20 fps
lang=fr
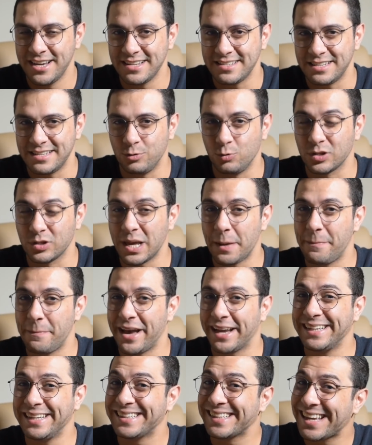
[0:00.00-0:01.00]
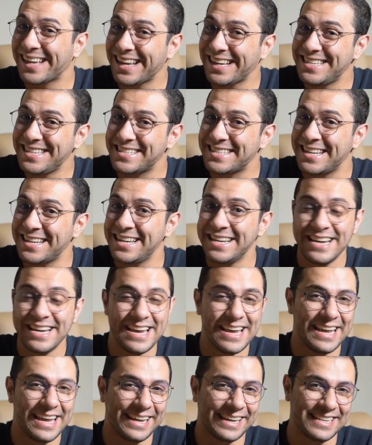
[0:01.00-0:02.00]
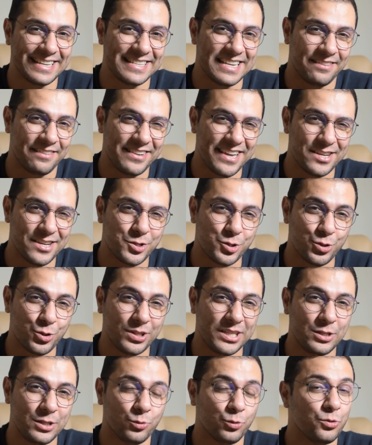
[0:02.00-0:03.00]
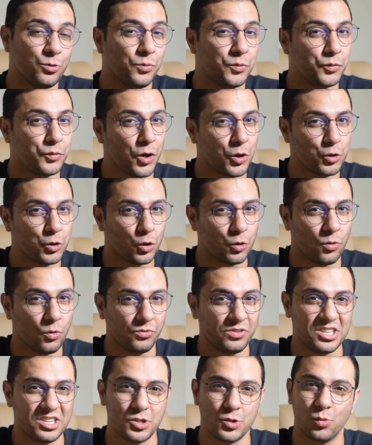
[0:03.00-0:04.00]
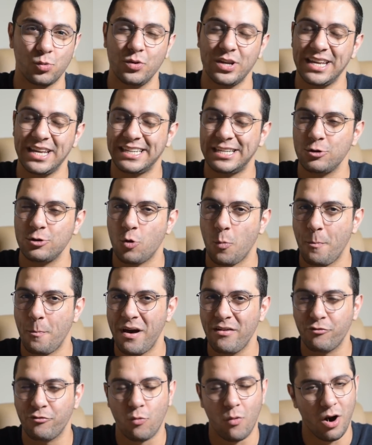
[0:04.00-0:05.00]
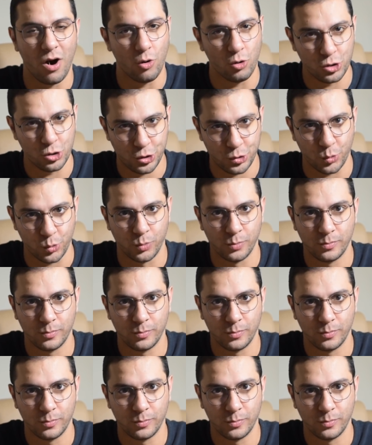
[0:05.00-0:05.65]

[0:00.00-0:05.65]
C'est donc un pari très risqué et réservé à ceux qui ont de fortes convictions et qui n'ont pas froid aux yeux.